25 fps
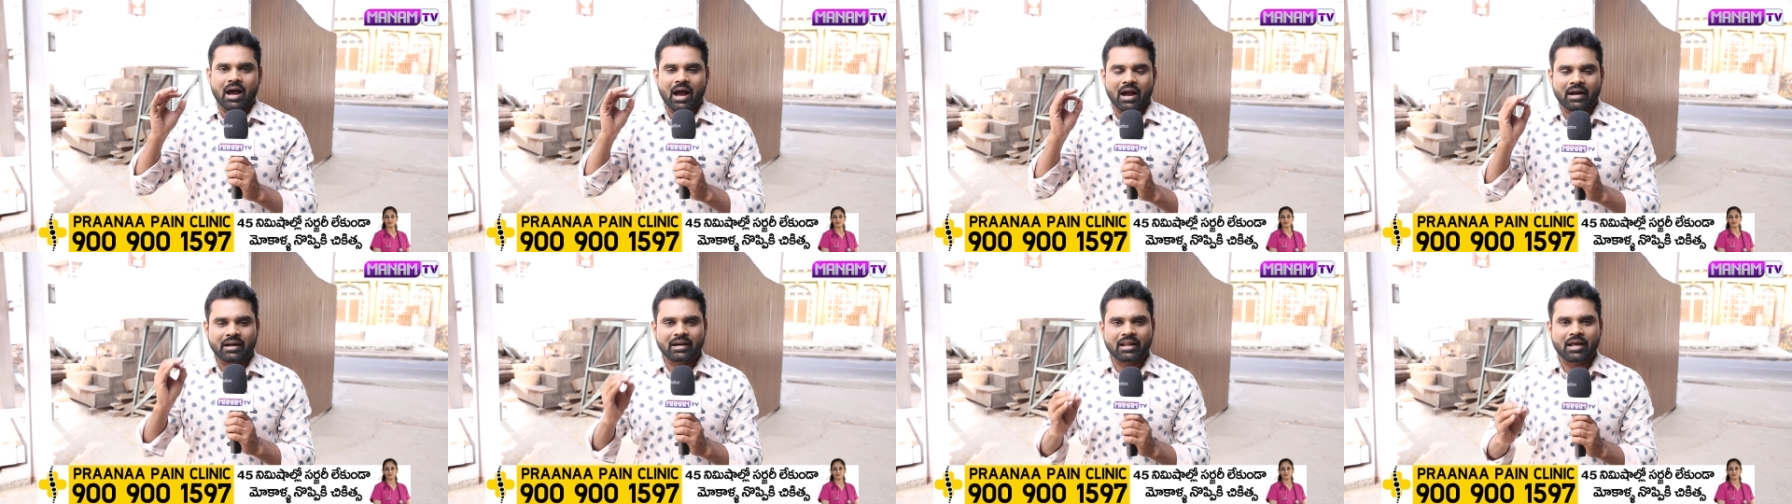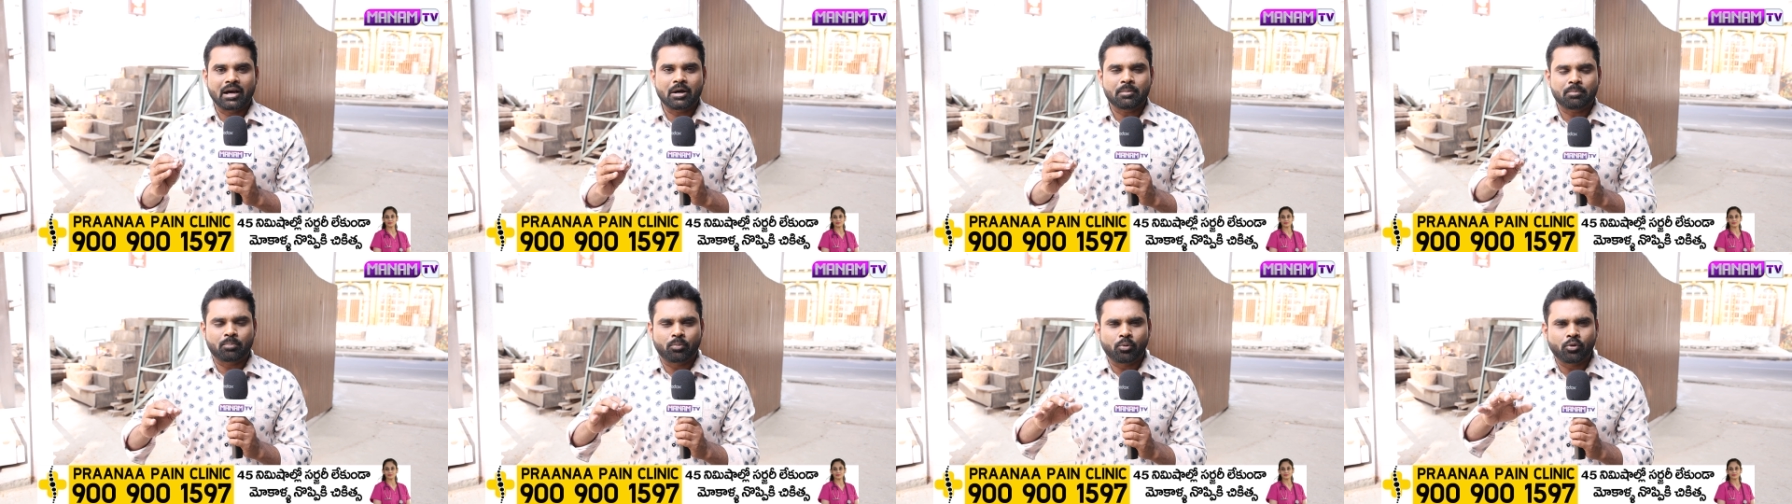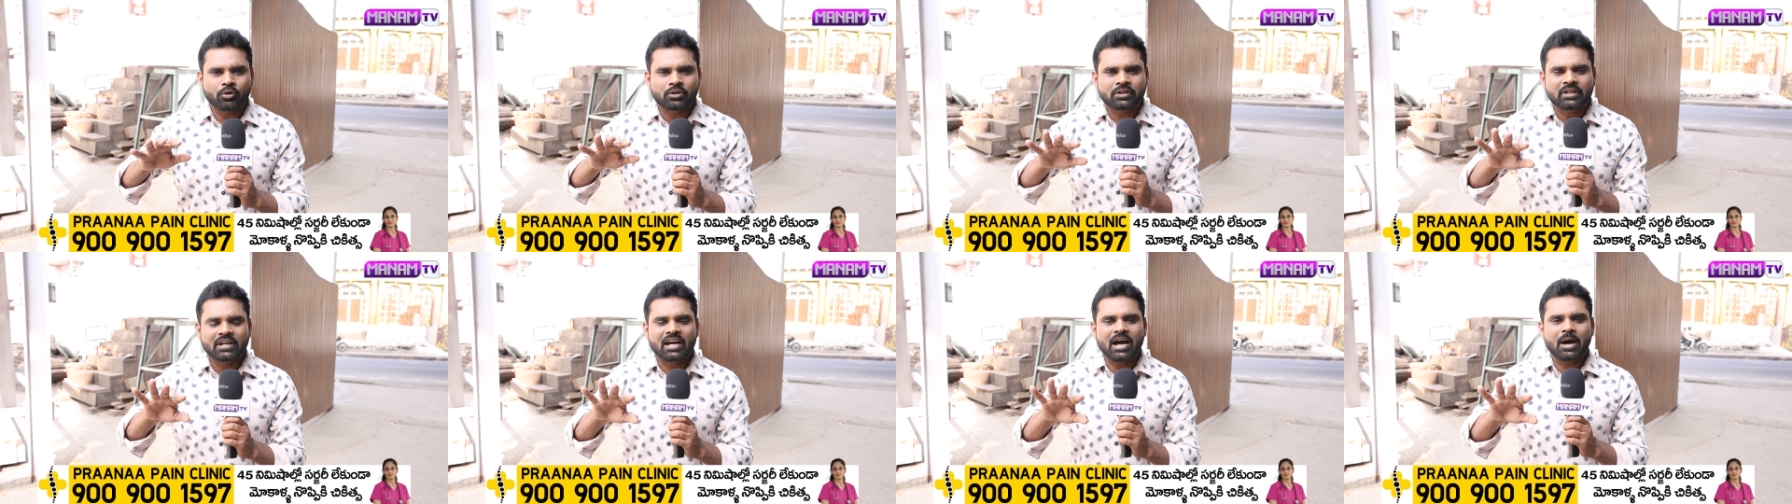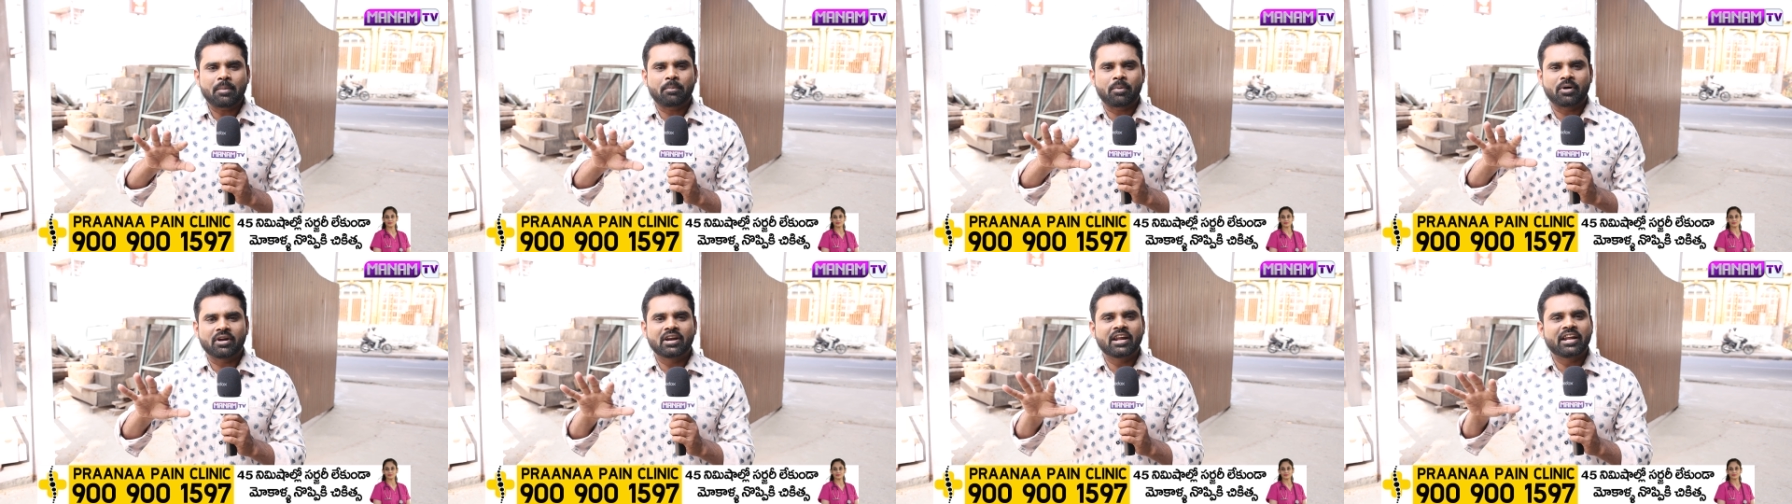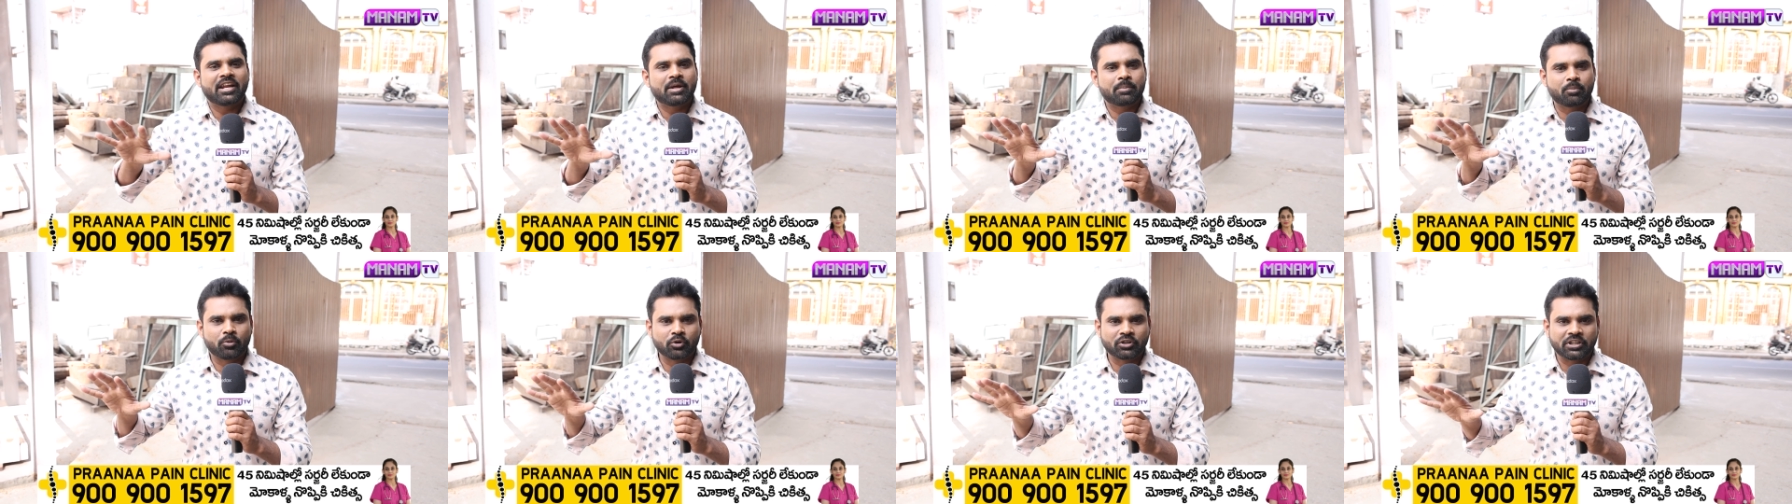అక్కడ పూర్తిగా
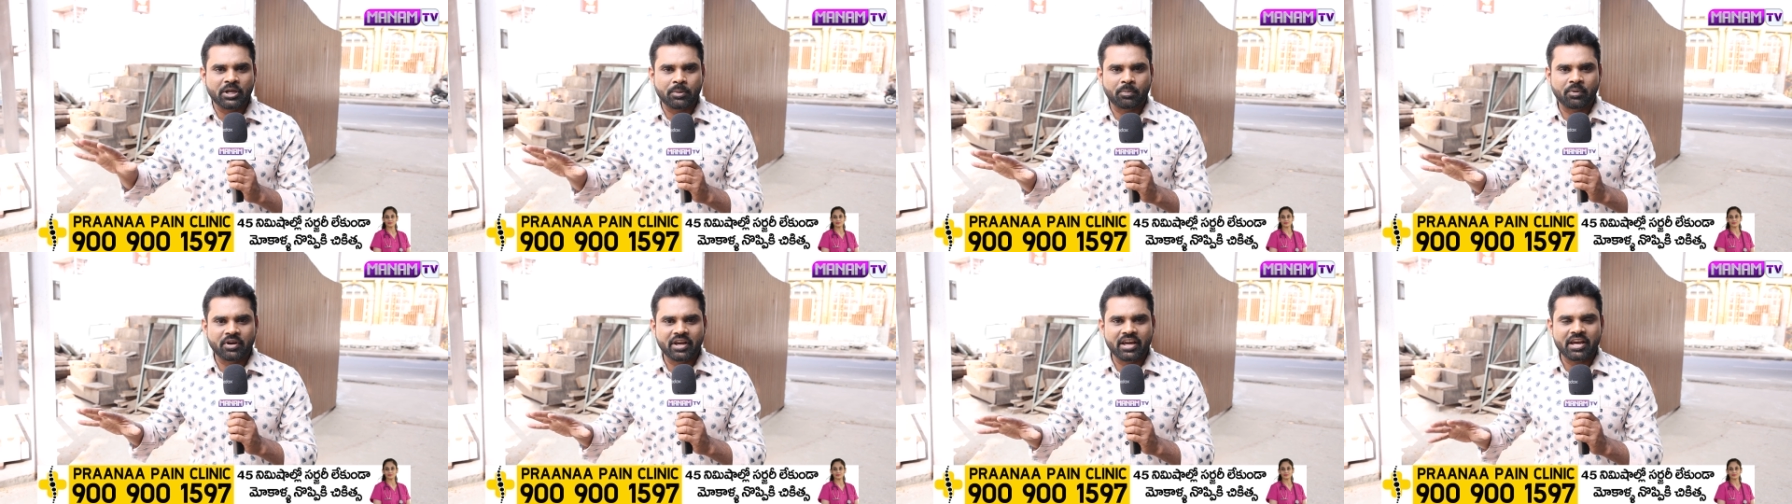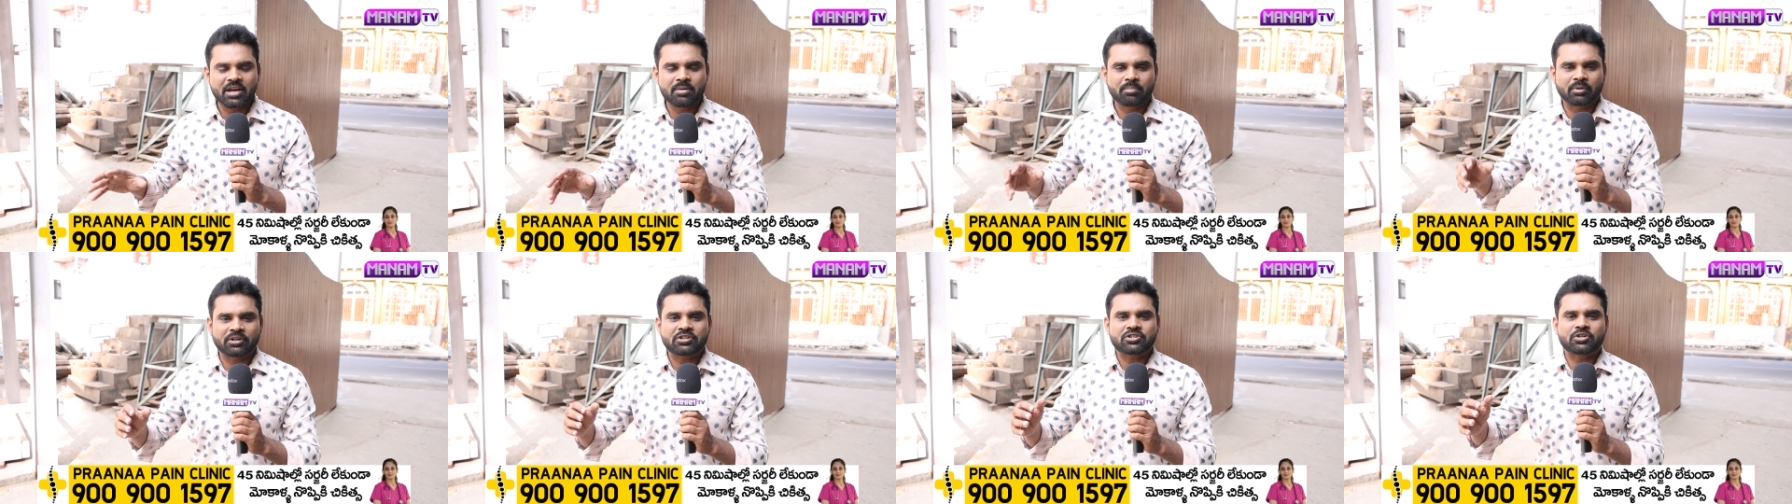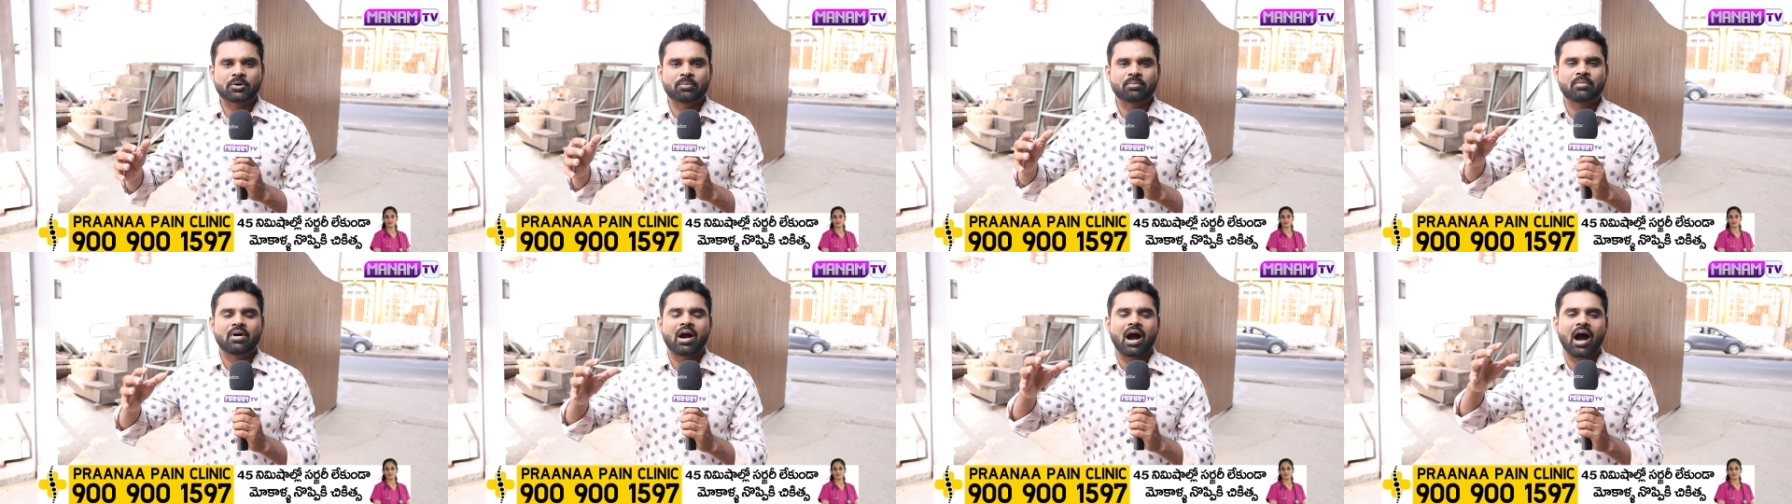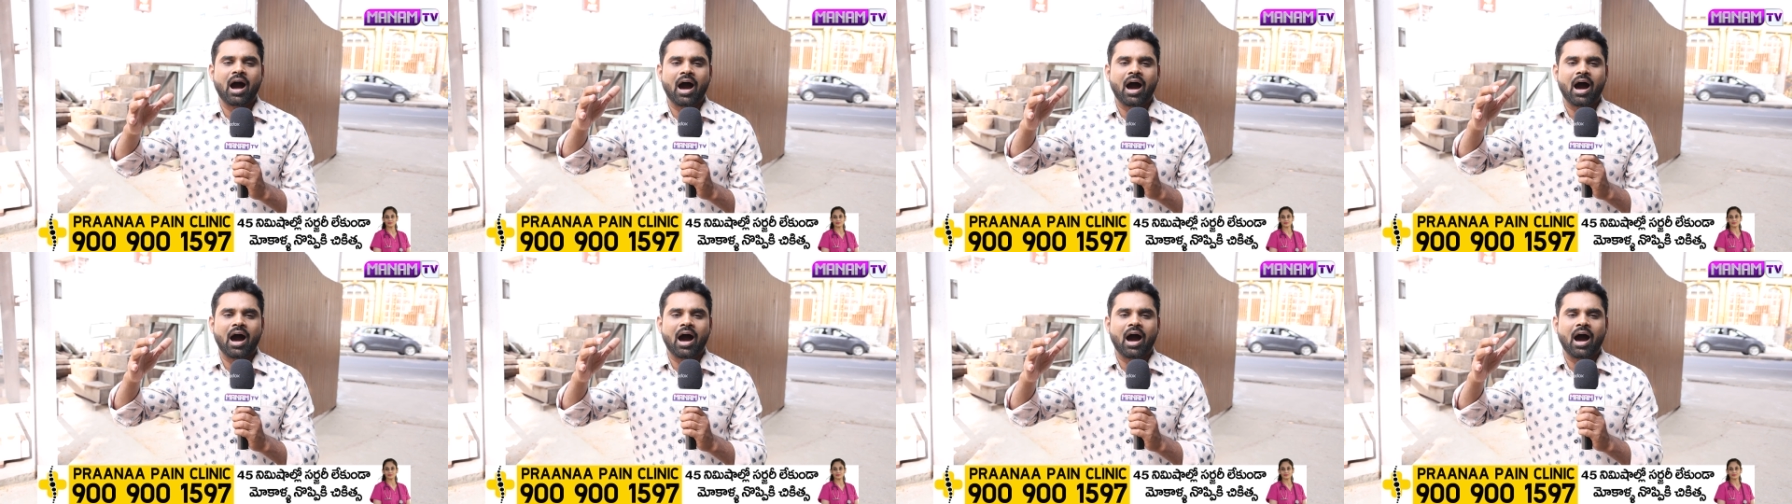పనులన్నీ పూర్తయిపోయాయి ప్రస్తుతం